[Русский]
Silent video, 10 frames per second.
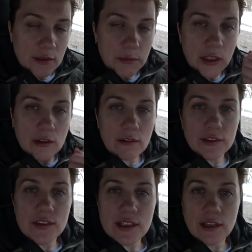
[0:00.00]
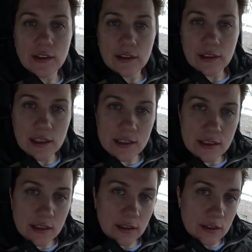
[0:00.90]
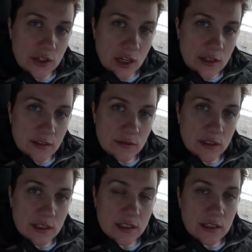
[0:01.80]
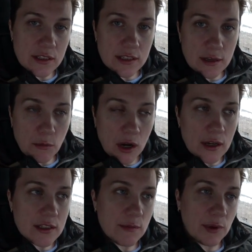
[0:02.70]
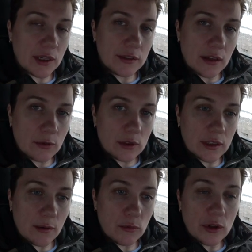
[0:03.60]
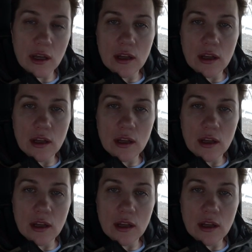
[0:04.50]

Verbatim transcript: Мелкого отвезла на английский, час он здесь сидит, занимается, пока дорога домой.